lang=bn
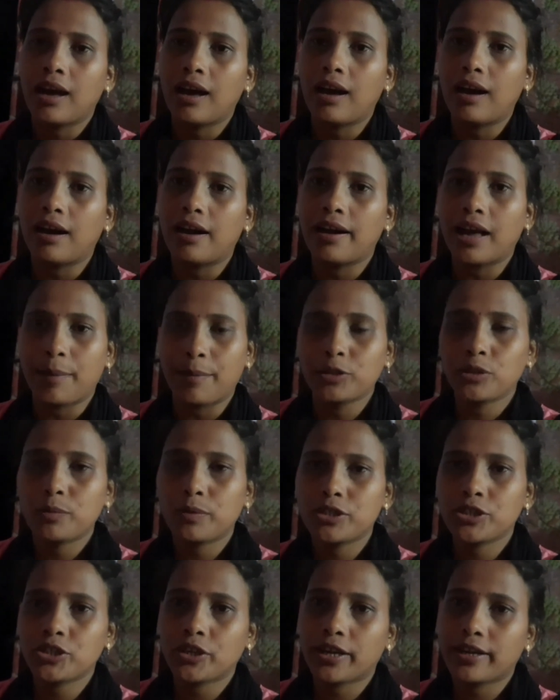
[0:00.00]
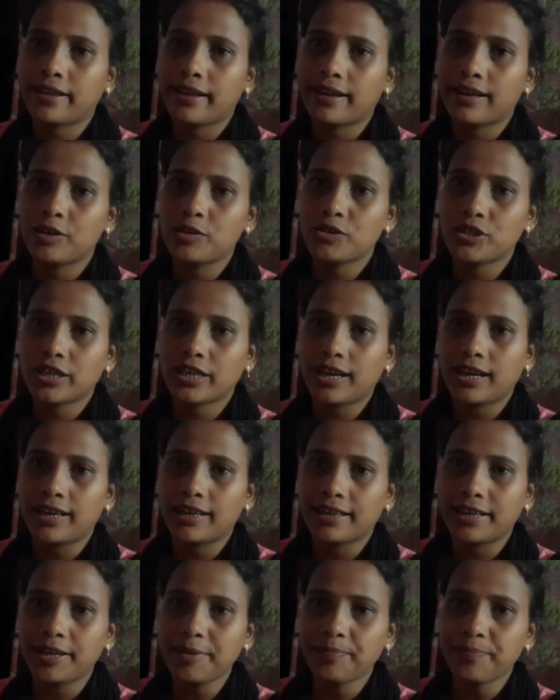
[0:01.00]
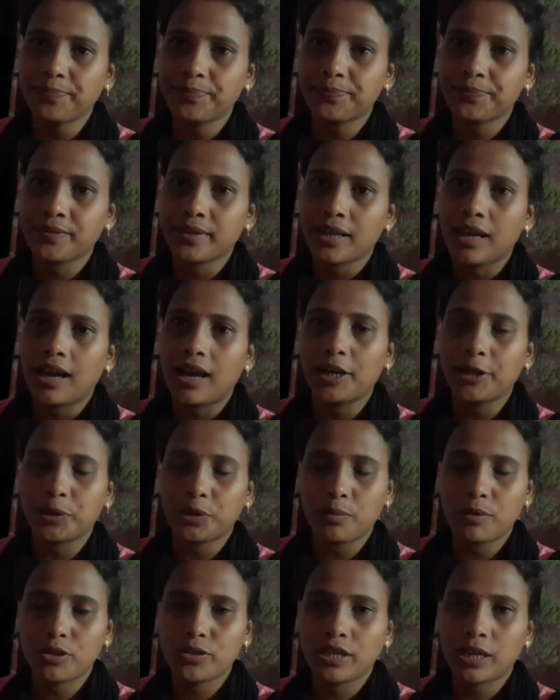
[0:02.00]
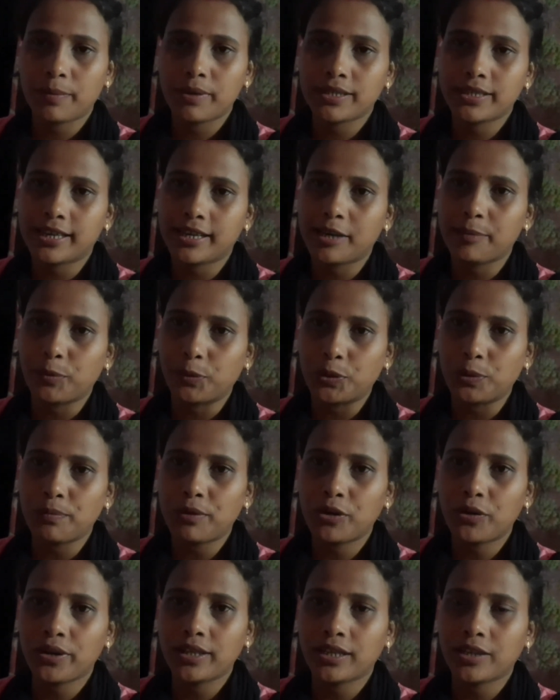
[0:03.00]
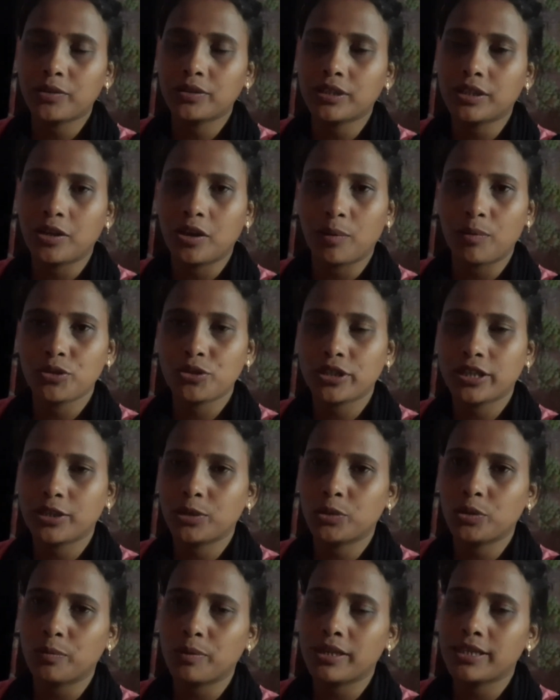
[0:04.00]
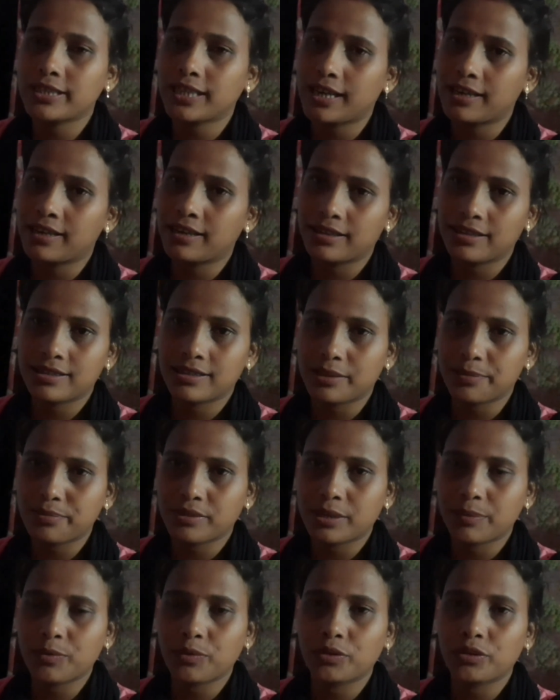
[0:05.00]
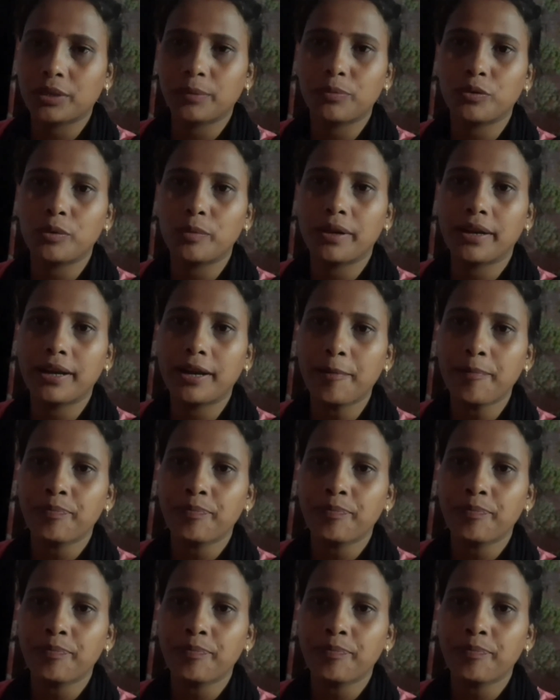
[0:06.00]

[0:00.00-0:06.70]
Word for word: আর আবার তোমাদের সঙ্গে দেখা হচ্ছে কালকে আর তোমরা যদি আমার চ্যানেলে প্রথমবার হয়ে থাকো তাহলে অবশ্যই কিন্তু তোমরা চ্যানেলটাকে সাবস্ক্রাইব করতে ভুলবে না